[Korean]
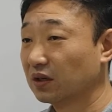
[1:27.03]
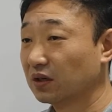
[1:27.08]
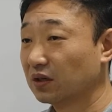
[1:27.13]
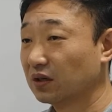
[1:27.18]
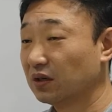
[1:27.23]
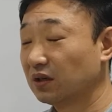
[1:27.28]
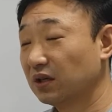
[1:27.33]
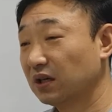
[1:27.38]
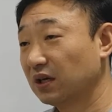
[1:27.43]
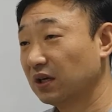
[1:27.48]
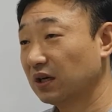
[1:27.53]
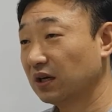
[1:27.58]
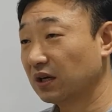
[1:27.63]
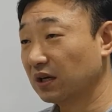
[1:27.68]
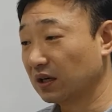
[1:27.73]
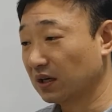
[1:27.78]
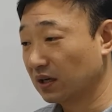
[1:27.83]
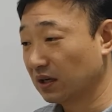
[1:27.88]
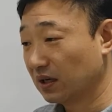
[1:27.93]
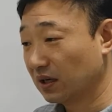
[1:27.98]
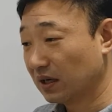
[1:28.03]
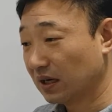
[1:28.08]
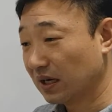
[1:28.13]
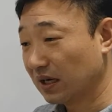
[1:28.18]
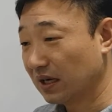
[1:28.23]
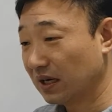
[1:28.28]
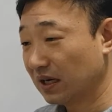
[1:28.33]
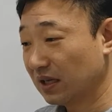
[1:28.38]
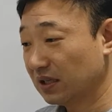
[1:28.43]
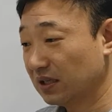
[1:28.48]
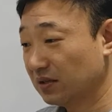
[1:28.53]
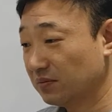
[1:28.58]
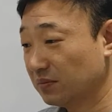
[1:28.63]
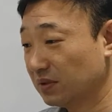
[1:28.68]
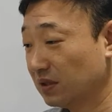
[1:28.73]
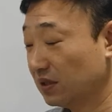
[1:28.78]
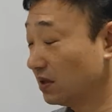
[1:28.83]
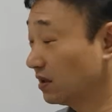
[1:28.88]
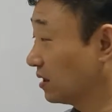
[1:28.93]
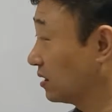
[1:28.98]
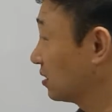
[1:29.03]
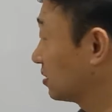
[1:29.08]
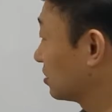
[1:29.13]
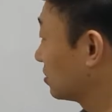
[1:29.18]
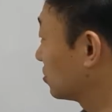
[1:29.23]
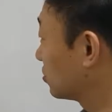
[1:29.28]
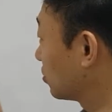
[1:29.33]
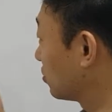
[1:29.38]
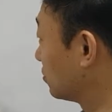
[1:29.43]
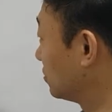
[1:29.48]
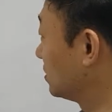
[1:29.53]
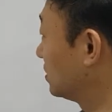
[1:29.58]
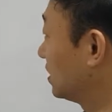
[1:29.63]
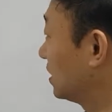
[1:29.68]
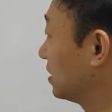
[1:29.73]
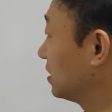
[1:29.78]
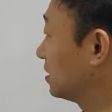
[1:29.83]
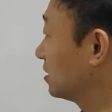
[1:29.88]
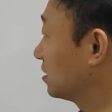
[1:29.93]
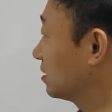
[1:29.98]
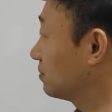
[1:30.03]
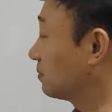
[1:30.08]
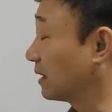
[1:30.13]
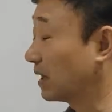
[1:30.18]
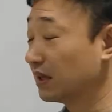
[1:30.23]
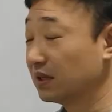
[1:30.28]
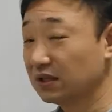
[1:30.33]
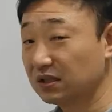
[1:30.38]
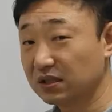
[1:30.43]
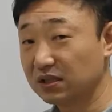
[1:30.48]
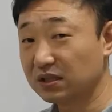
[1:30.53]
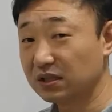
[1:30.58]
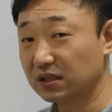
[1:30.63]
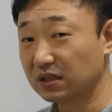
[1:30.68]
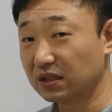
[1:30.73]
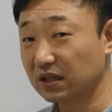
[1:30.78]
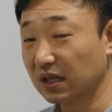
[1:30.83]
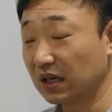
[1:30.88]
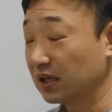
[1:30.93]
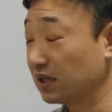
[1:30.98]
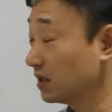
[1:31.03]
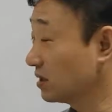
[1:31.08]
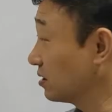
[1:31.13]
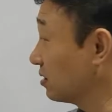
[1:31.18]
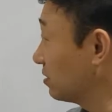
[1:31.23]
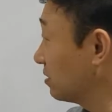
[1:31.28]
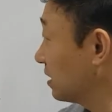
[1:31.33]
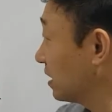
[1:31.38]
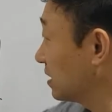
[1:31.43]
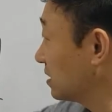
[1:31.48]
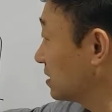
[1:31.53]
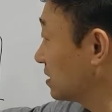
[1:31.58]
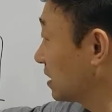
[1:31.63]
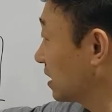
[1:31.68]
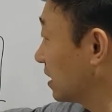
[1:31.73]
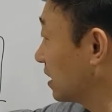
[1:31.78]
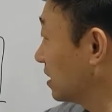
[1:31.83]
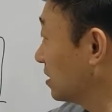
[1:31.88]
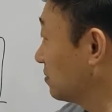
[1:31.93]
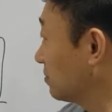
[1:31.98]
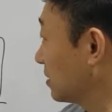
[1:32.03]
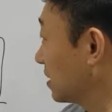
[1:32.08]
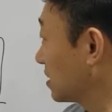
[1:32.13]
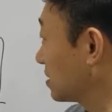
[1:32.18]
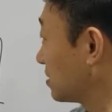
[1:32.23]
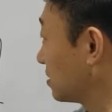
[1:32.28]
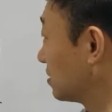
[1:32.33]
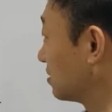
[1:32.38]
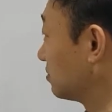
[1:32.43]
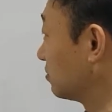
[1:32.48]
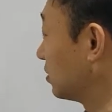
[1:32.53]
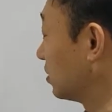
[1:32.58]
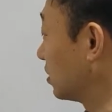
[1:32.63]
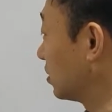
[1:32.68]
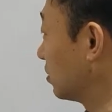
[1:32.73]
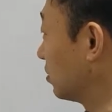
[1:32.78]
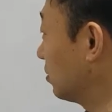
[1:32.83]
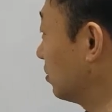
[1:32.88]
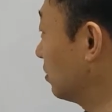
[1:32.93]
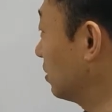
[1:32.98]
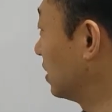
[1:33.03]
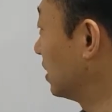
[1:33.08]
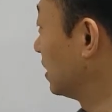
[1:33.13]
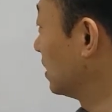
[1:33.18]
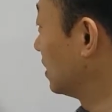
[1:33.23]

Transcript: 그런데 하나님이 이런 어떤 존재들을 만드실 때 이 선하신 하나님께서는 뭐예요?